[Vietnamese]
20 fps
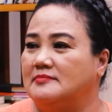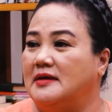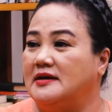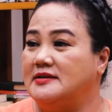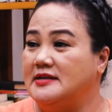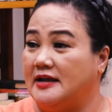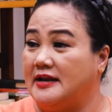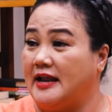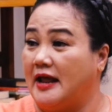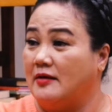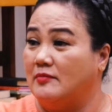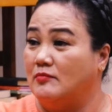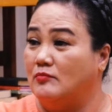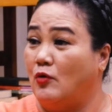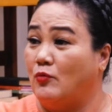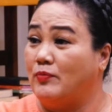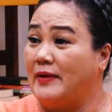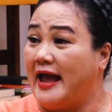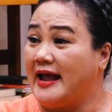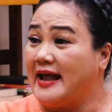bởi giờ nè
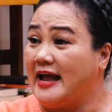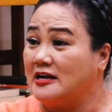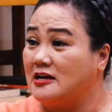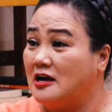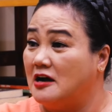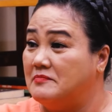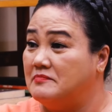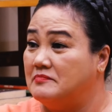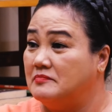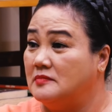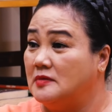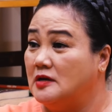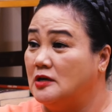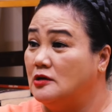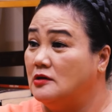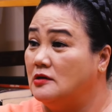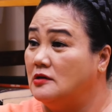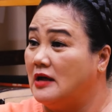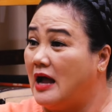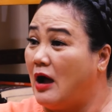một lát ăn cơm
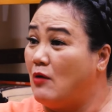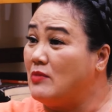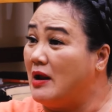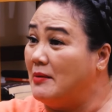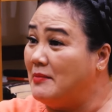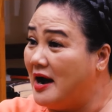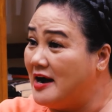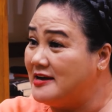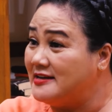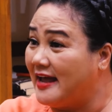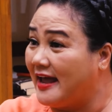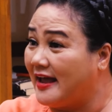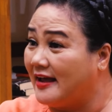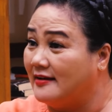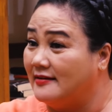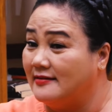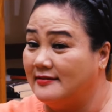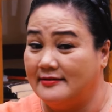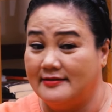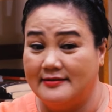ông làm ơn nghe
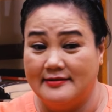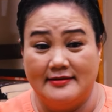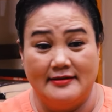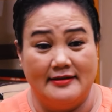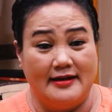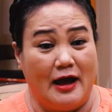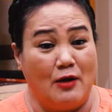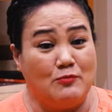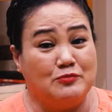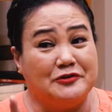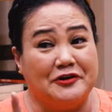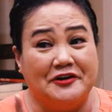ông